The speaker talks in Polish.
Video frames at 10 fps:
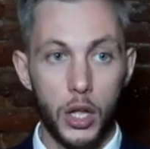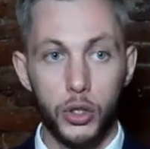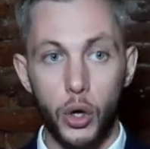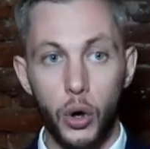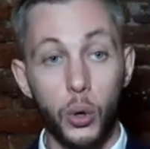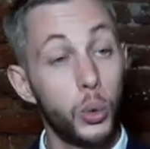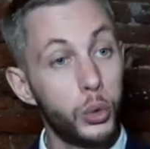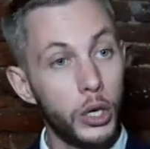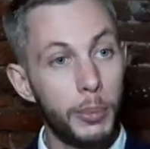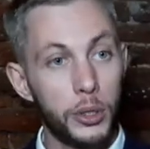Do
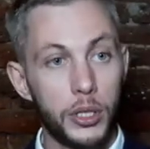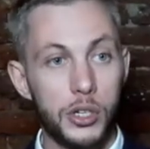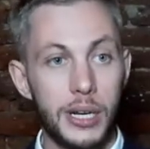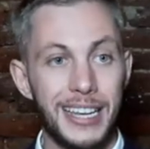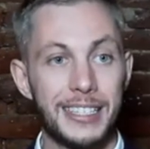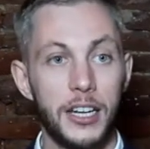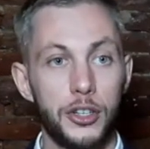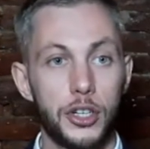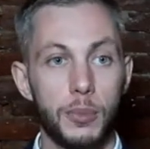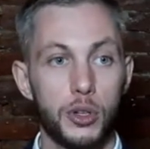kultury politycznej
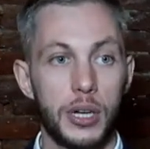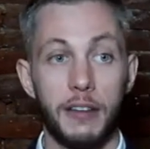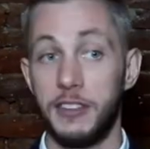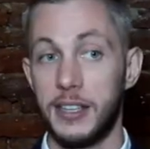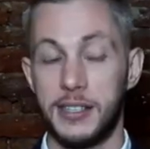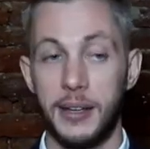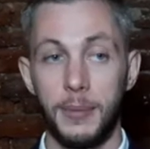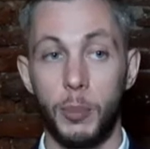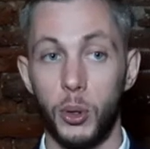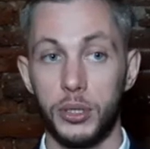zaliczyć można wiedzę
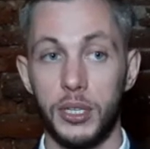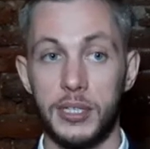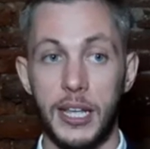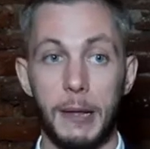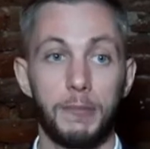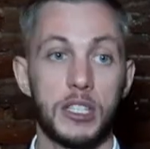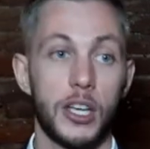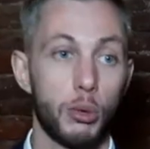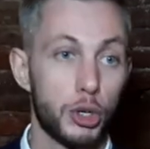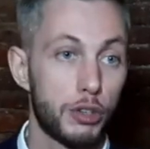o polityce,
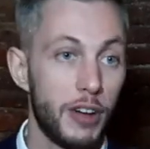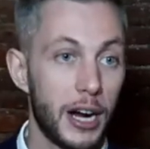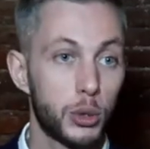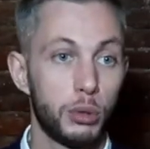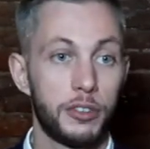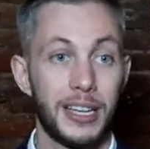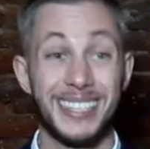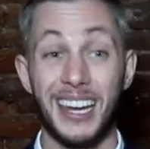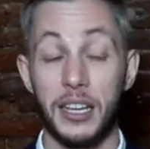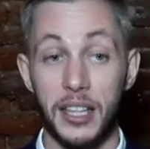znajomość faktów,
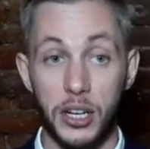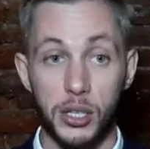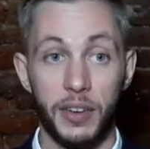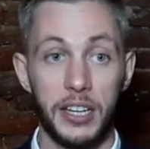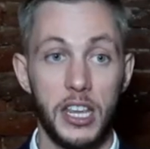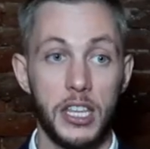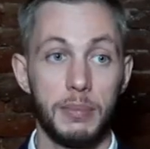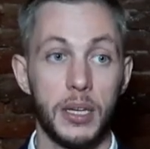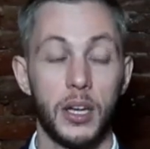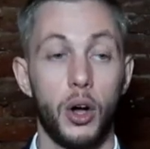zainteresowanie
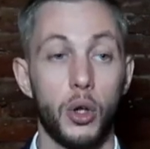nimi,